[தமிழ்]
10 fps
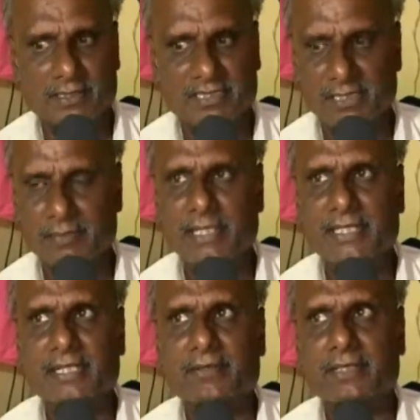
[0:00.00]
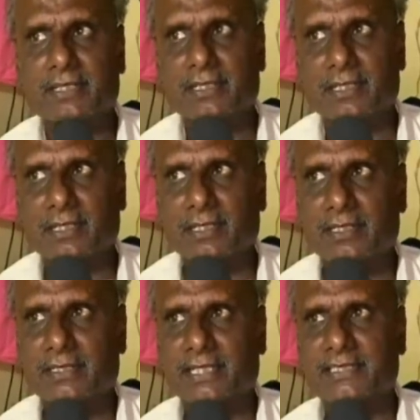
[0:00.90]
சினிமா டிக்கெட் வந்து
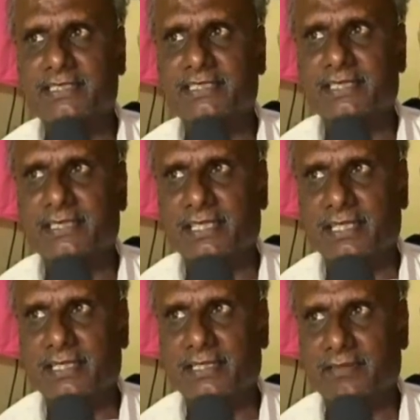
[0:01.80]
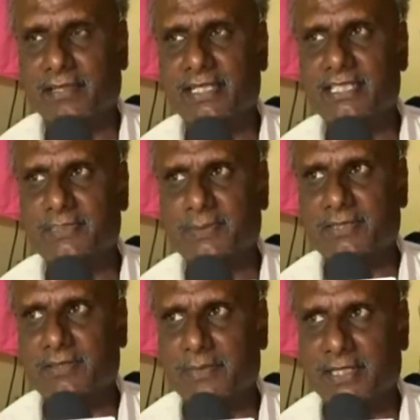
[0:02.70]
ஏஜென்சி எடுத்துக்கோங்க வைகை எக்ஸ்பிரஸ் வந்து
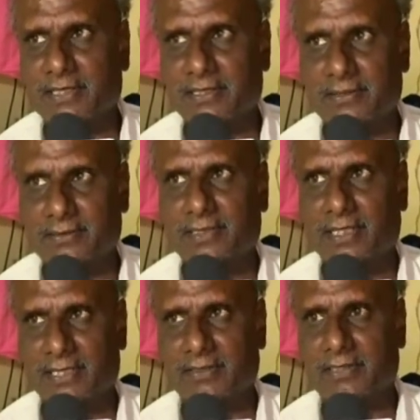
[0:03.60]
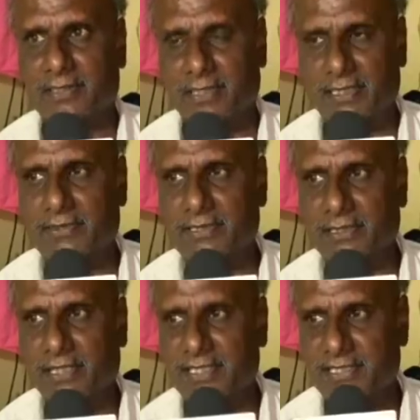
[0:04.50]
படம் அடுத்த அடுத்த வருஷம்
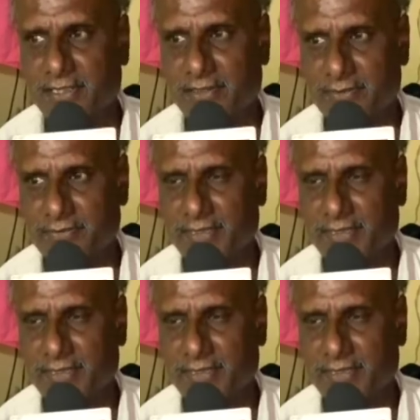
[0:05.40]
ரிலீஸ் ஆகும்